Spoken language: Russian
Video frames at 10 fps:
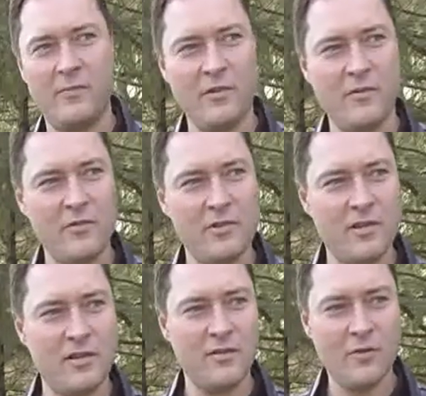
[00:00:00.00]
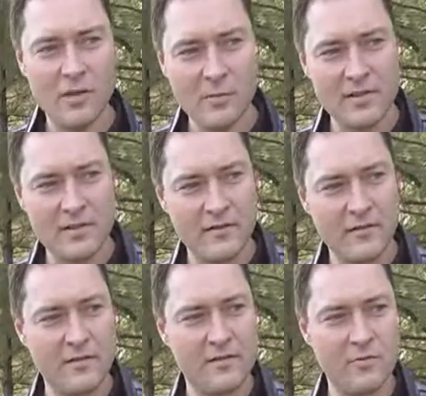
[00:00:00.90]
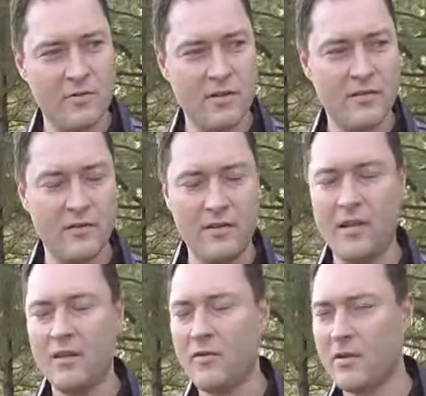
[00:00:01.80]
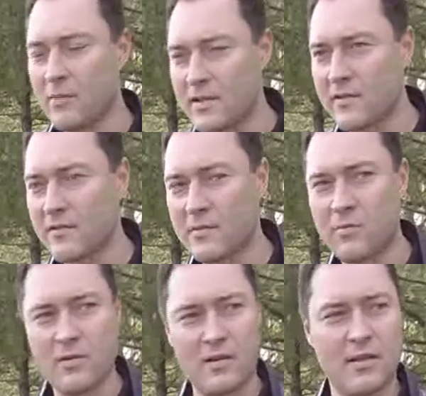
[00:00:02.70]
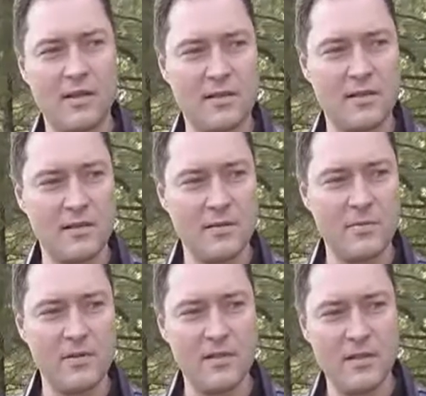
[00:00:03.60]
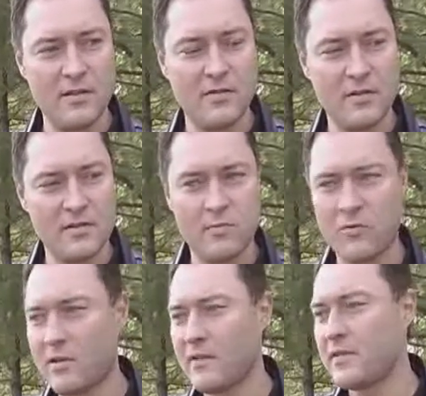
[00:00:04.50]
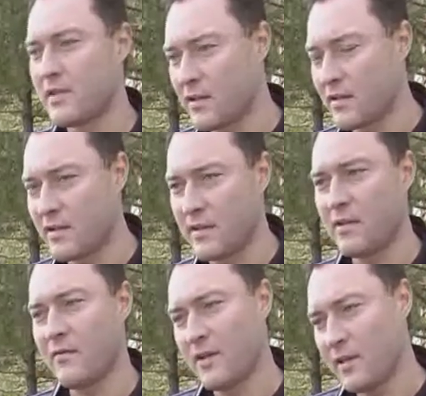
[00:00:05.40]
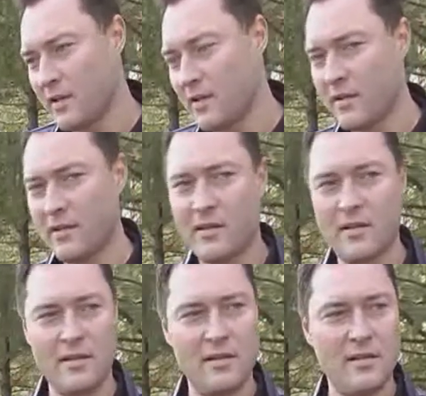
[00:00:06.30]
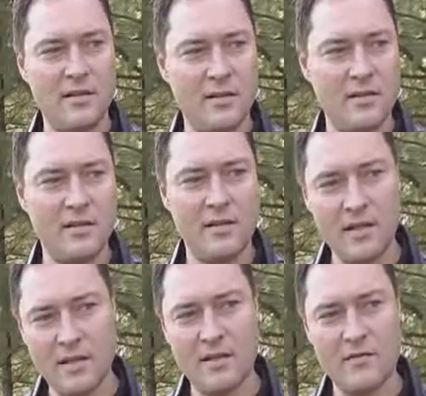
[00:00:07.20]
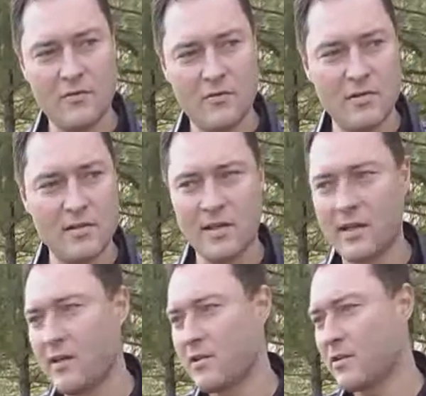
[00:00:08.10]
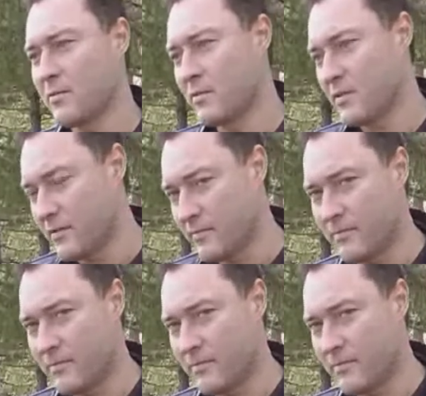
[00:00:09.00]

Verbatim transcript: первую очередь не только массовый вид спорта, э, не только массового спорта. Как сказал президент, у нас спорт для всех. Это инвалиды, это и дети, и взрослые с ограниченными